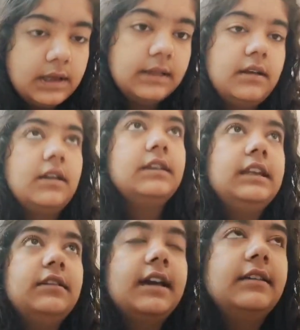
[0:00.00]
ज़्यादा
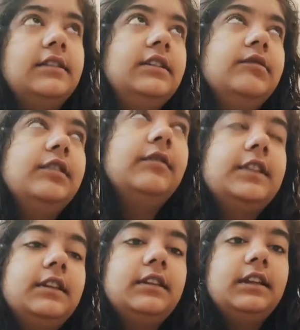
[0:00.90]
नींद आई थी मतलब
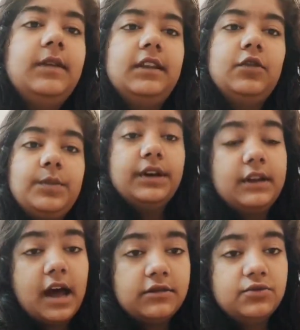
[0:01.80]
इतनी नींद मेरी सुबह
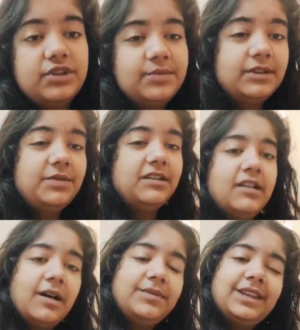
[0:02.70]
रात को तबीयत भी
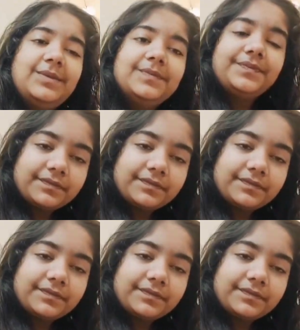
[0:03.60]
ख़राब थी